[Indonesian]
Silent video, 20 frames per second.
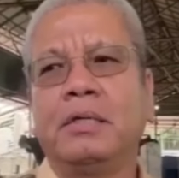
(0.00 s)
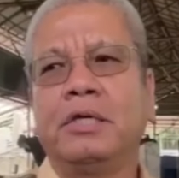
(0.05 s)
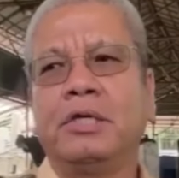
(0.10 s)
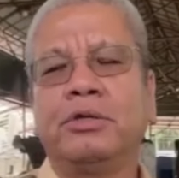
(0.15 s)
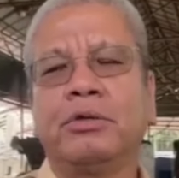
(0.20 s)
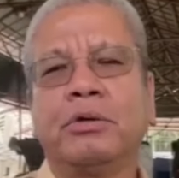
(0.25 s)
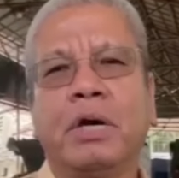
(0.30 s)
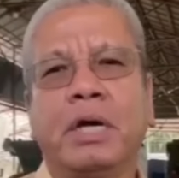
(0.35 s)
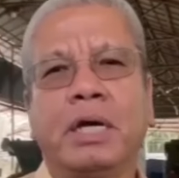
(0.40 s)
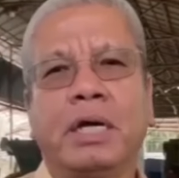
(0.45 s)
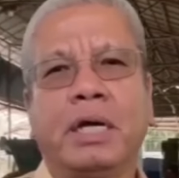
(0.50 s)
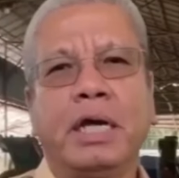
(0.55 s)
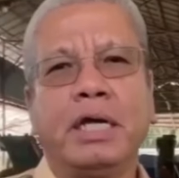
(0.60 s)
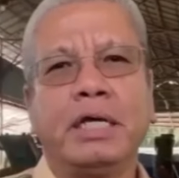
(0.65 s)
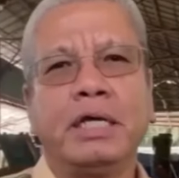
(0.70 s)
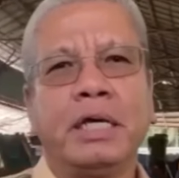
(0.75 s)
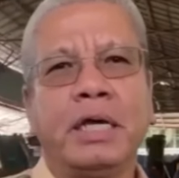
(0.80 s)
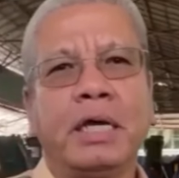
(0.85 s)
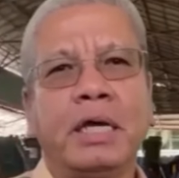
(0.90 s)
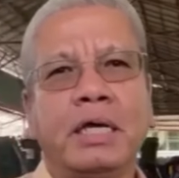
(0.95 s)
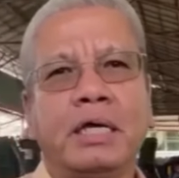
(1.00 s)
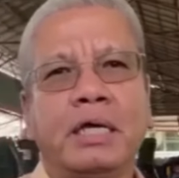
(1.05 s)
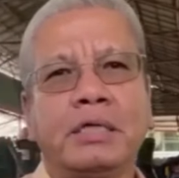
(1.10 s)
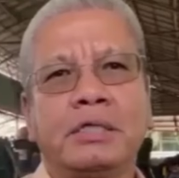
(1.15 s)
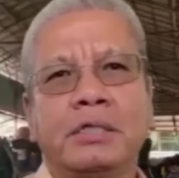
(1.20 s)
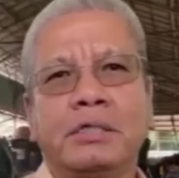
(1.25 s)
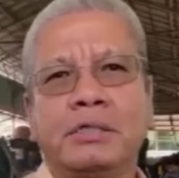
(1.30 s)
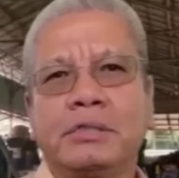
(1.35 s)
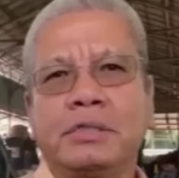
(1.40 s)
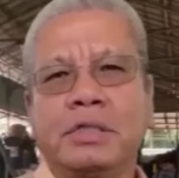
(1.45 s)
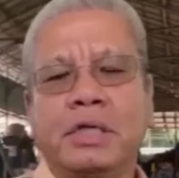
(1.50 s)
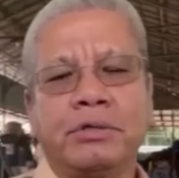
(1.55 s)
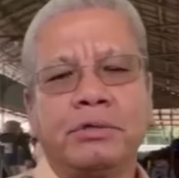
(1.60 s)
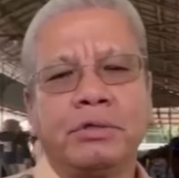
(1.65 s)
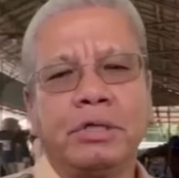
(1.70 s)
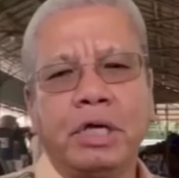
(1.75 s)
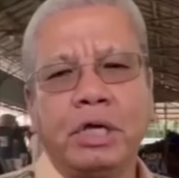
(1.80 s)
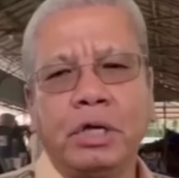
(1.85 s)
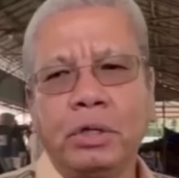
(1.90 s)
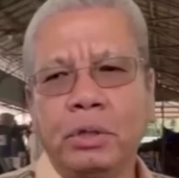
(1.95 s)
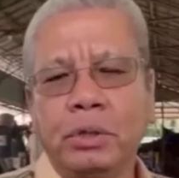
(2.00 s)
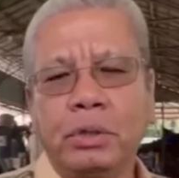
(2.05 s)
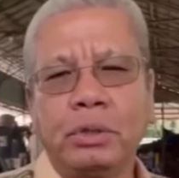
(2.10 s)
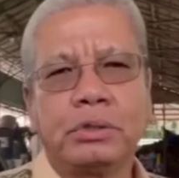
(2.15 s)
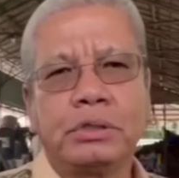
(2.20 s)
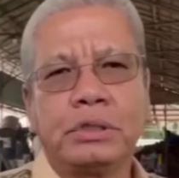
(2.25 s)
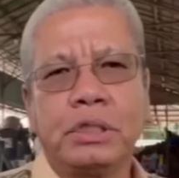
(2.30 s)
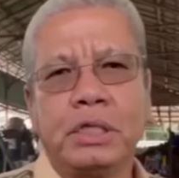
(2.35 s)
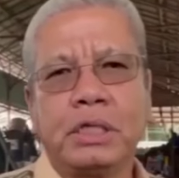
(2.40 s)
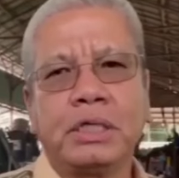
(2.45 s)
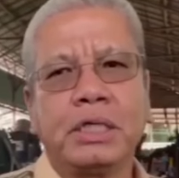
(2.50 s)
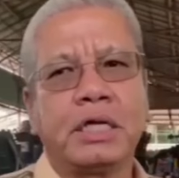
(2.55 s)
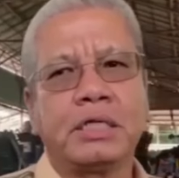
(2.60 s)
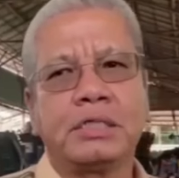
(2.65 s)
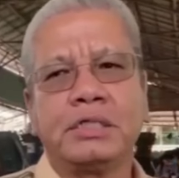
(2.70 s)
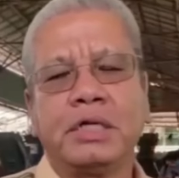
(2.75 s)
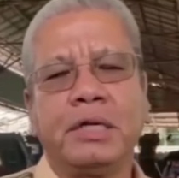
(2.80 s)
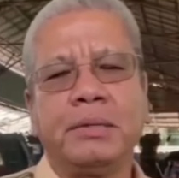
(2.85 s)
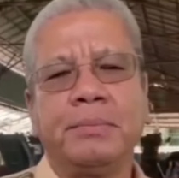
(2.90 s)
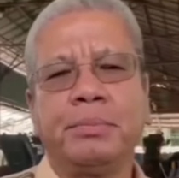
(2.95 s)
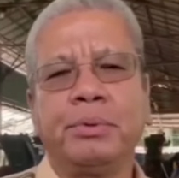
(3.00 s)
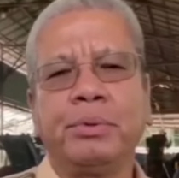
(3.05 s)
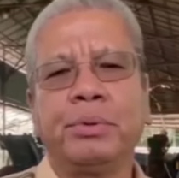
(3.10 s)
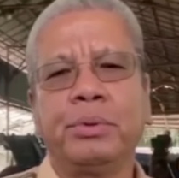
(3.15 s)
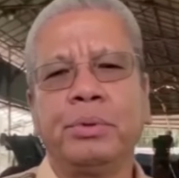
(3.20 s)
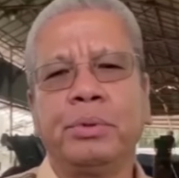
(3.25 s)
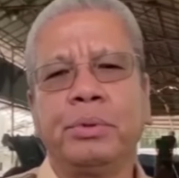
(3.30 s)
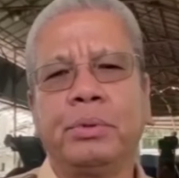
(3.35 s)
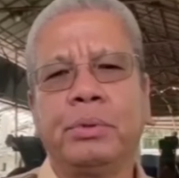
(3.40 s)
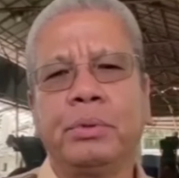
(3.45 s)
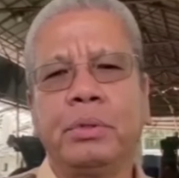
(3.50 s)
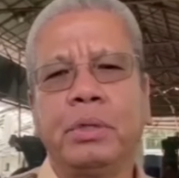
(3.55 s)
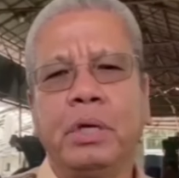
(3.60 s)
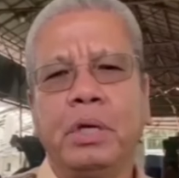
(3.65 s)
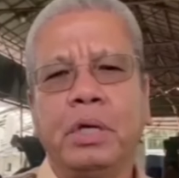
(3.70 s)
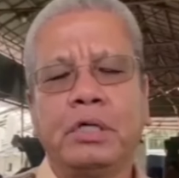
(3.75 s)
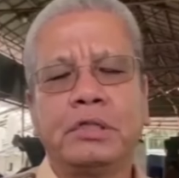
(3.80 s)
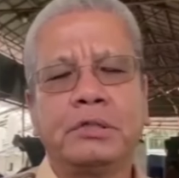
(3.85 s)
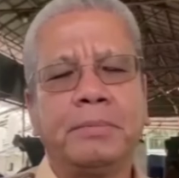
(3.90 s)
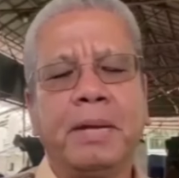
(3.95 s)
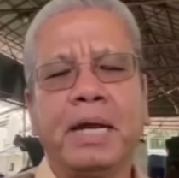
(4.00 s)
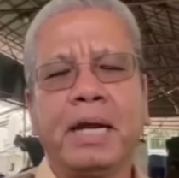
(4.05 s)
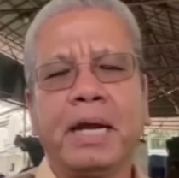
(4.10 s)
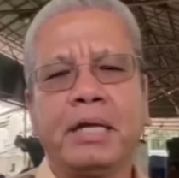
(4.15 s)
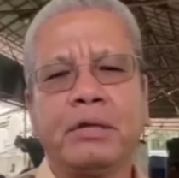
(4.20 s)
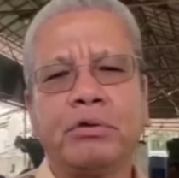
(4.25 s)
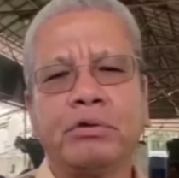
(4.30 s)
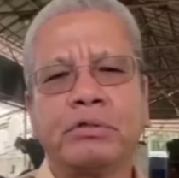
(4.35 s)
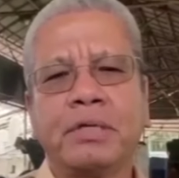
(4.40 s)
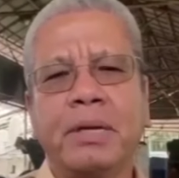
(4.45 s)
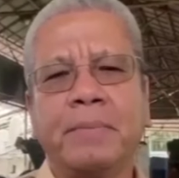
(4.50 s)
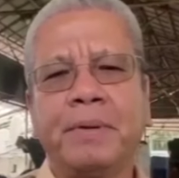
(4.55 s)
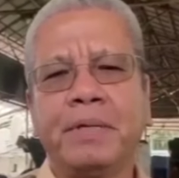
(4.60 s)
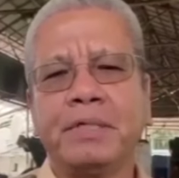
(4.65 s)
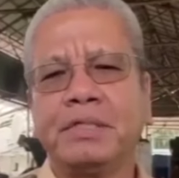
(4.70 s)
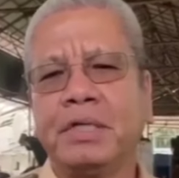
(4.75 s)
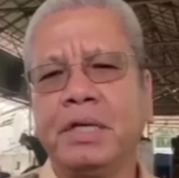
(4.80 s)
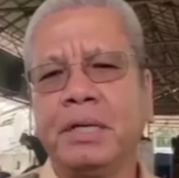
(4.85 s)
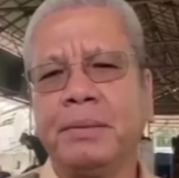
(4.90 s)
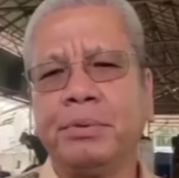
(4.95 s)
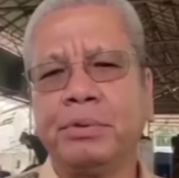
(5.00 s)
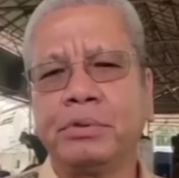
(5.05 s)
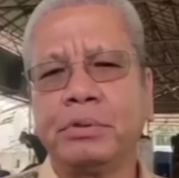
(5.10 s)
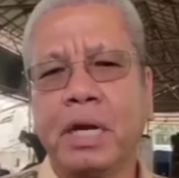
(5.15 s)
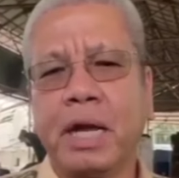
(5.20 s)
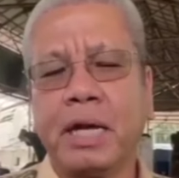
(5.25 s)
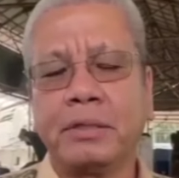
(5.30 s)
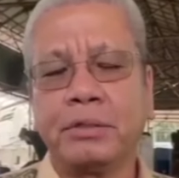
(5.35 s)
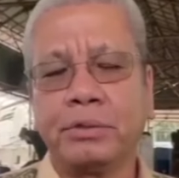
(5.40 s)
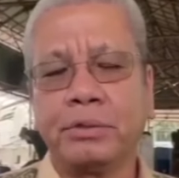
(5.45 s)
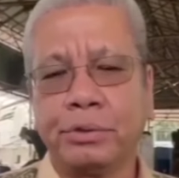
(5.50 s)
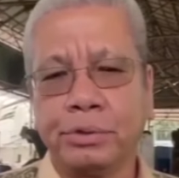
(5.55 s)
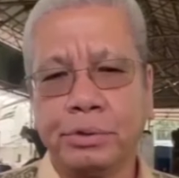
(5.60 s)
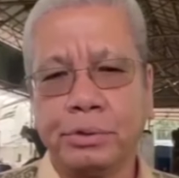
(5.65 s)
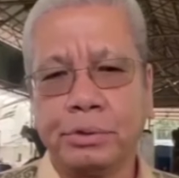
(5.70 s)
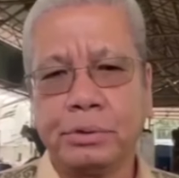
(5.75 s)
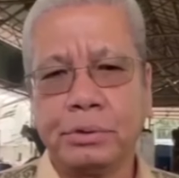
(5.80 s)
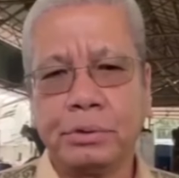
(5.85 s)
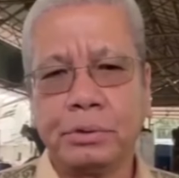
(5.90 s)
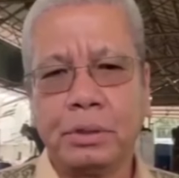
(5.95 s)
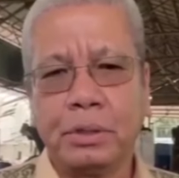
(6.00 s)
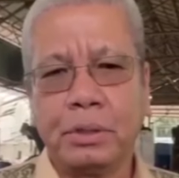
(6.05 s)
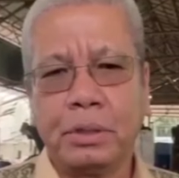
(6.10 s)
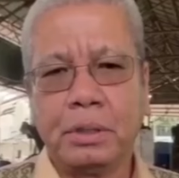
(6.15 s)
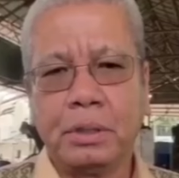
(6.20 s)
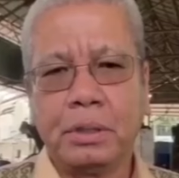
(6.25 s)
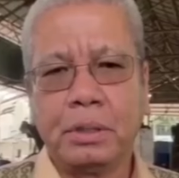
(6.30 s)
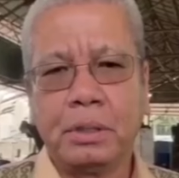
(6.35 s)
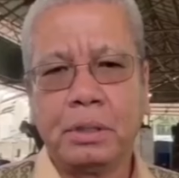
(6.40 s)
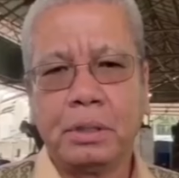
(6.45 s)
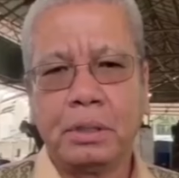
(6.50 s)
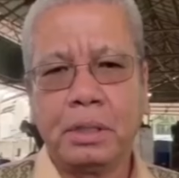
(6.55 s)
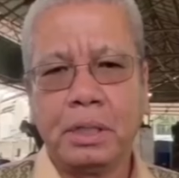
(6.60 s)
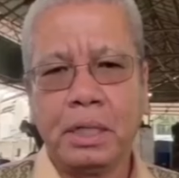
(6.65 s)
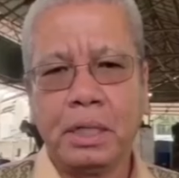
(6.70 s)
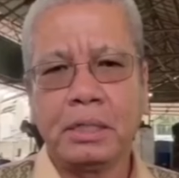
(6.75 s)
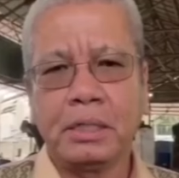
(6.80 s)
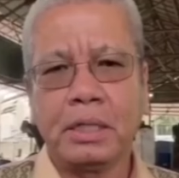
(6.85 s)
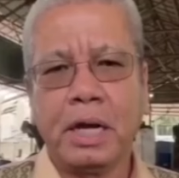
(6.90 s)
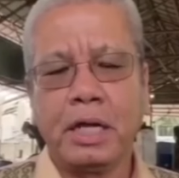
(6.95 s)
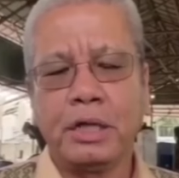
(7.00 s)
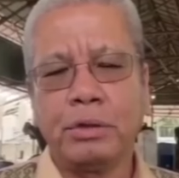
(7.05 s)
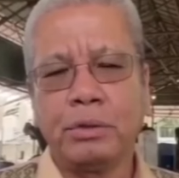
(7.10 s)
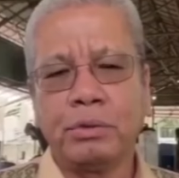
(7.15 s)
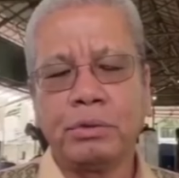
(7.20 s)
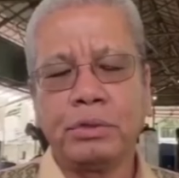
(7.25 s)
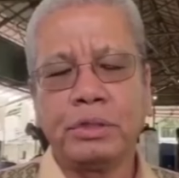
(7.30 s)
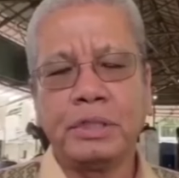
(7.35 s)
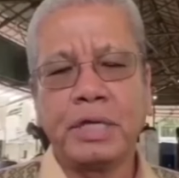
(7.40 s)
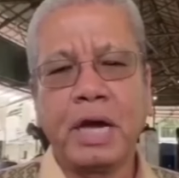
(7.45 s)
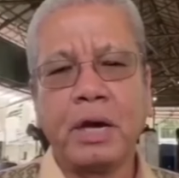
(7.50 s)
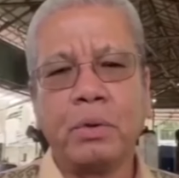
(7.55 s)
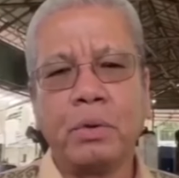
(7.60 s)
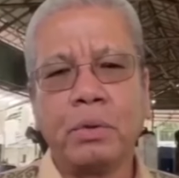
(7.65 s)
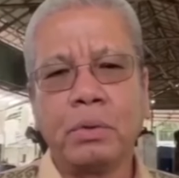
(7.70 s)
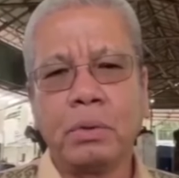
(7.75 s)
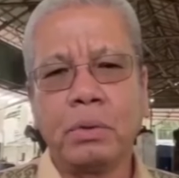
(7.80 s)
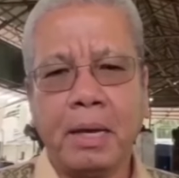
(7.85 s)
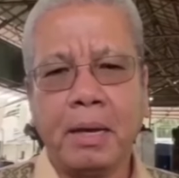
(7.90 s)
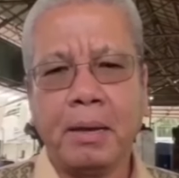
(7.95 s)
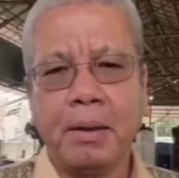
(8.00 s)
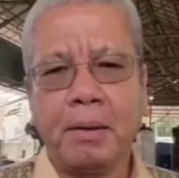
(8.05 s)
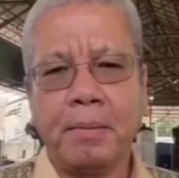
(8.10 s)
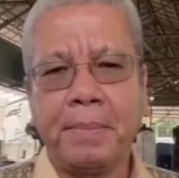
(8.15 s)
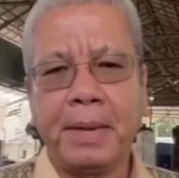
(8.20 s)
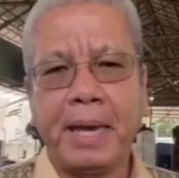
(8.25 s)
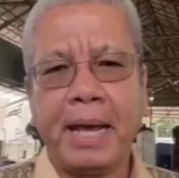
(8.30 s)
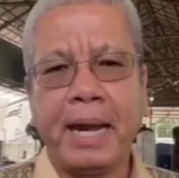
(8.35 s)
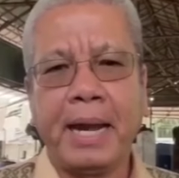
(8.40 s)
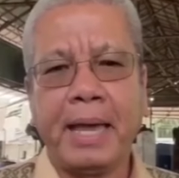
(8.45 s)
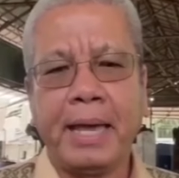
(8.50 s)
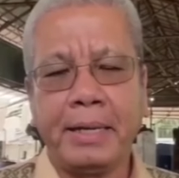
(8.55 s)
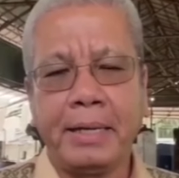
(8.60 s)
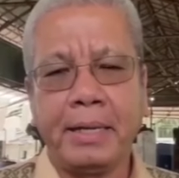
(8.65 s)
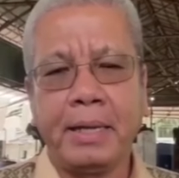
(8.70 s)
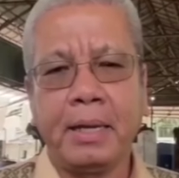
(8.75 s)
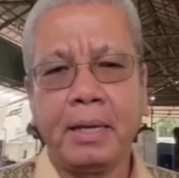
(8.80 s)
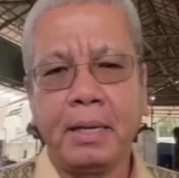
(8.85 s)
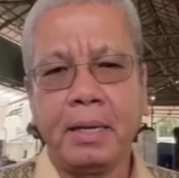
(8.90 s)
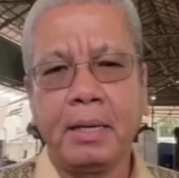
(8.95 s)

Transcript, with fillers: Itu harganya satu kilo sekitar 1.900 sampai 1.100 ya tergantung jauh PLN-nya